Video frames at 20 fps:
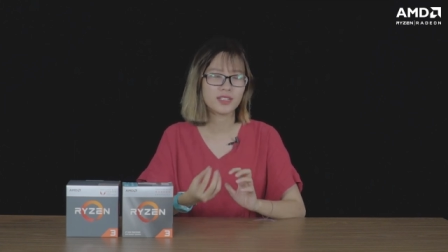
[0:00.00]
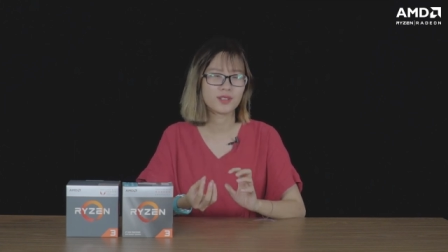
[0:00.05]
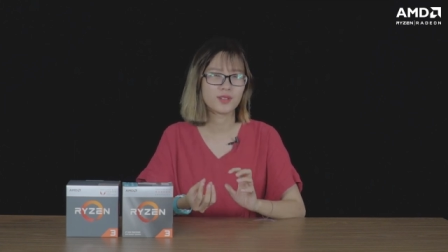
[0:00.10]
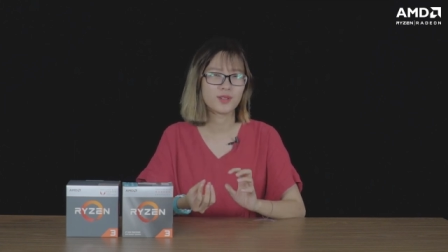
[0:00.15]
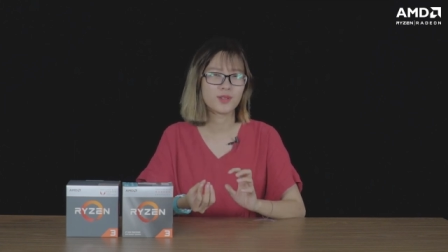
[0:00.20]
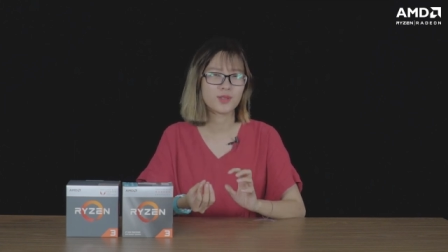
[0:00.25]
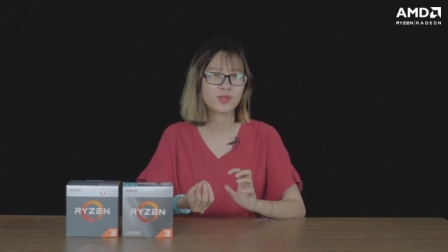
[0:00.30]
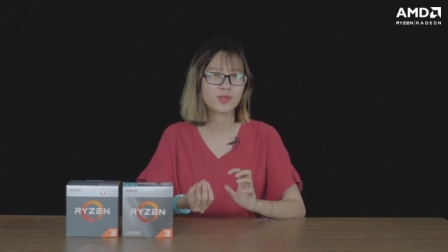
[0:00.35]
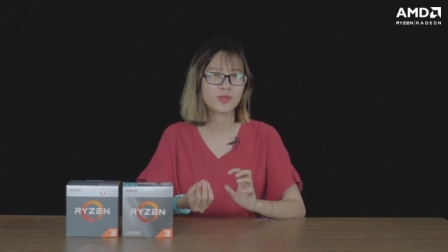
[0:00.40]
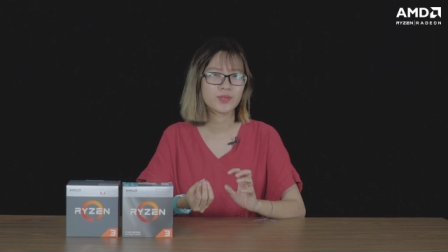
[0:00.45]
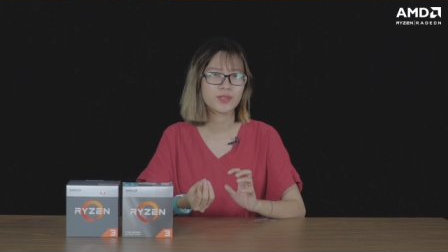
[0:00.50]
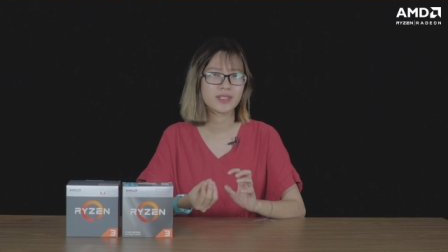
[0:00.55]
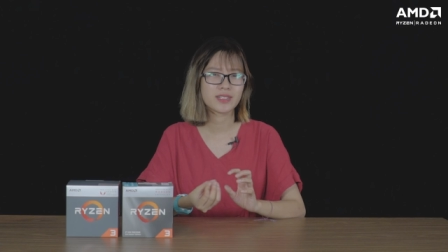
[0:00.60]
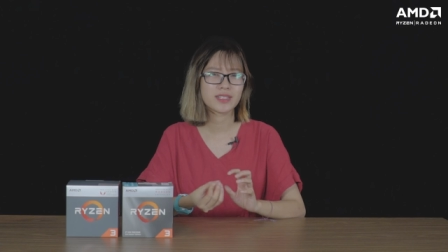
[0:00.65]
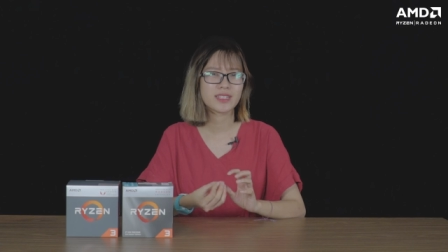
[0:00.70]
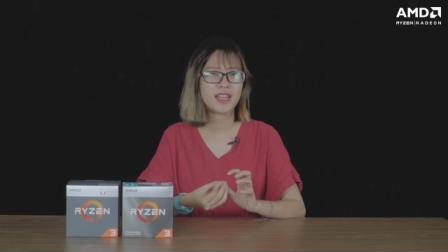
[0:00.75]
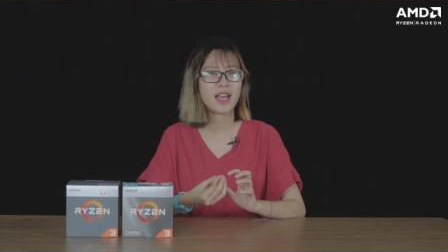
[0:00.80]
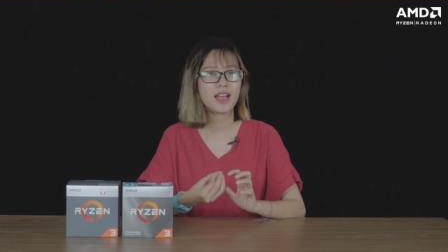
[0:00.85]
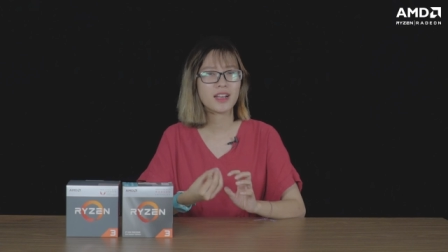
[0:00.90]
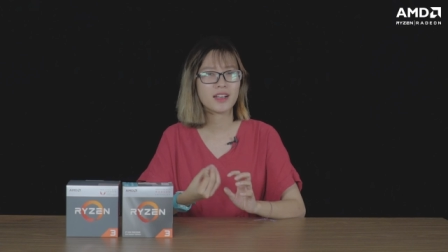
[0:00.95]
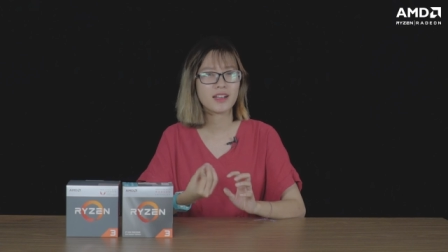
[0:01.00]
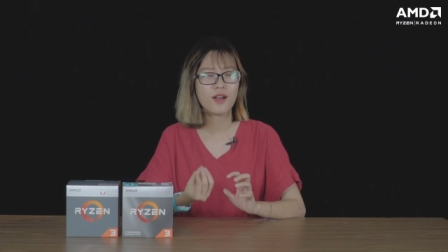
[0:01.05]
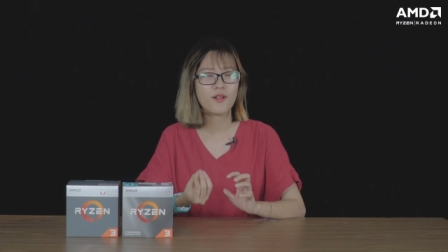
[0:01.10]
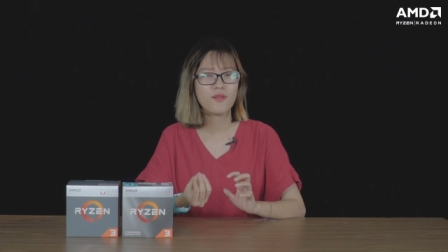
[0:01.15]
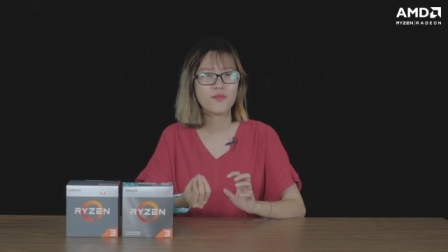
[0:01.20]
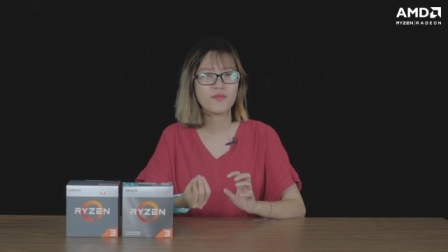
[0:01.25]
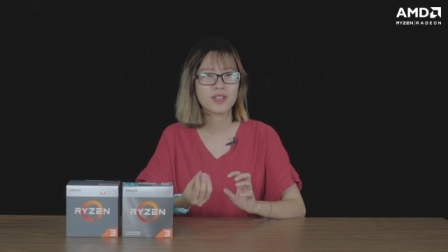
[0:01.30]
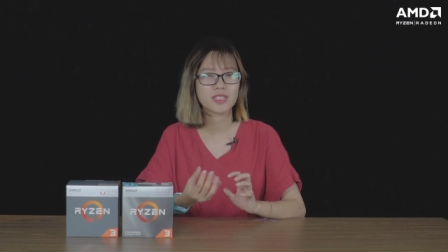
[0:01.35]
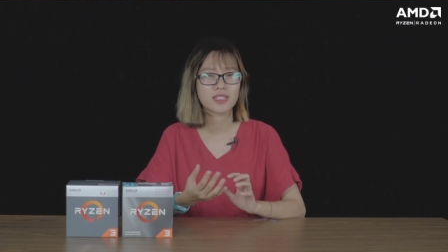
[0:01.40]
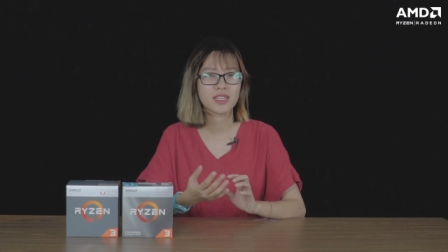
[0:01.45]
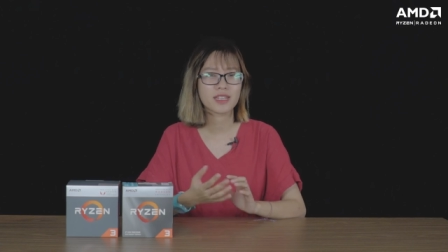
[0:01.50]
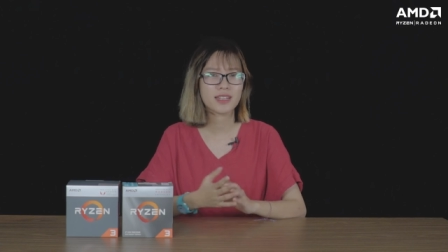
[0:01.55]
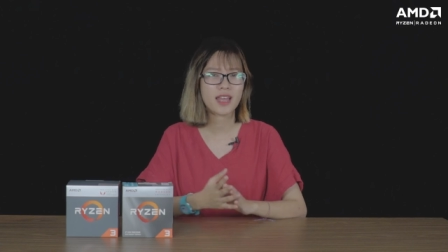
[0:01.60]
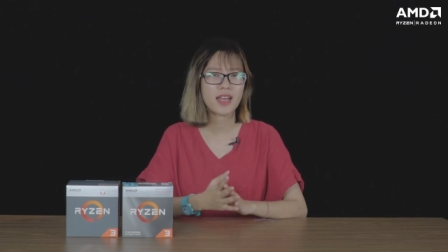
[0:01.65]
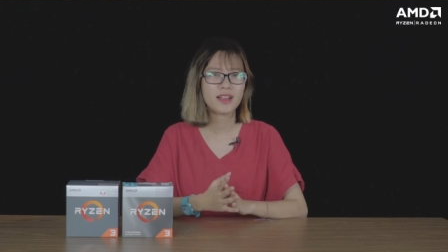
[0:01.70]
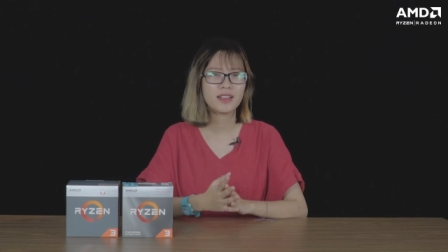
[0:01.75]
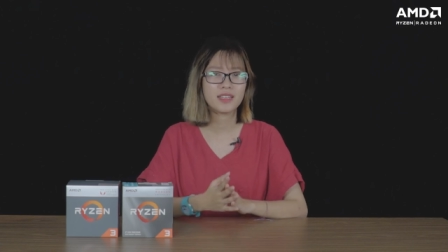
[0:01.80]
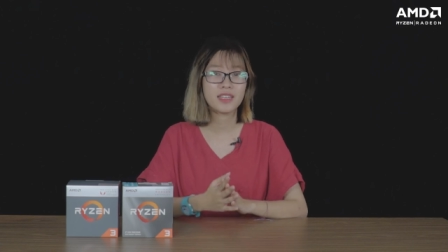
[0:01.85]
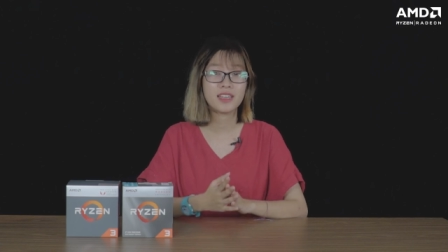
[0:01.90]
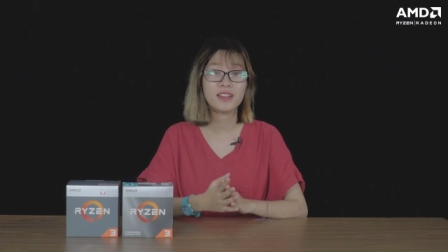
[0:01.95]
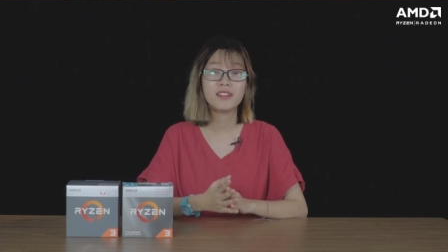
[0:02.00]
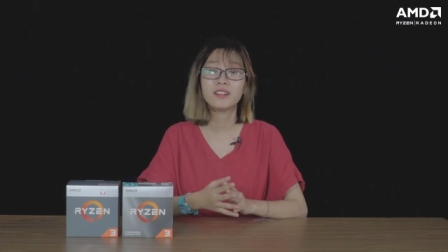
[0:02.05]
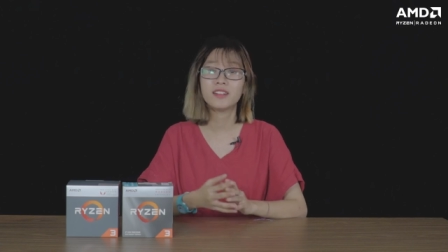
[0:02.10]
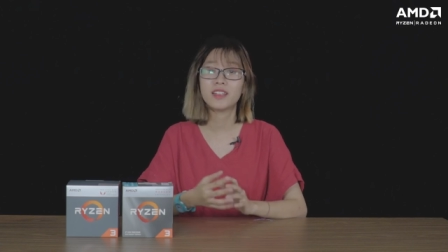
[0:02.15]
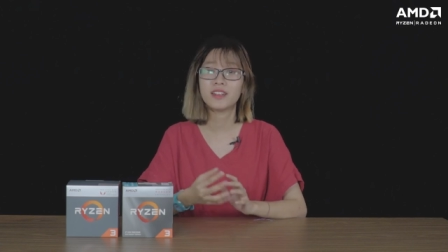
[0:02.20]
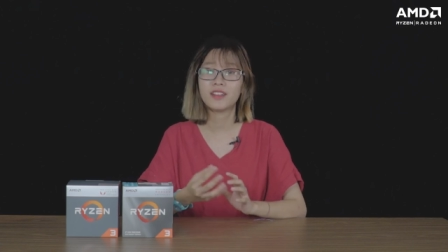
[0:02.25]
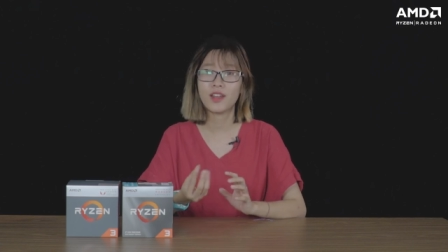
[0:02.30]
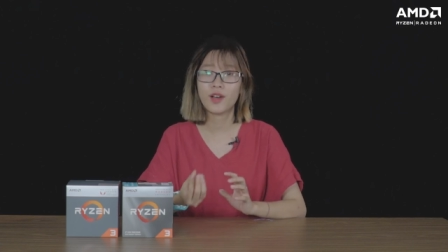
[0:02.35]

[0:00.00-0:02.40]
tử dù được gia công và chế tác kỹ lưỡng đến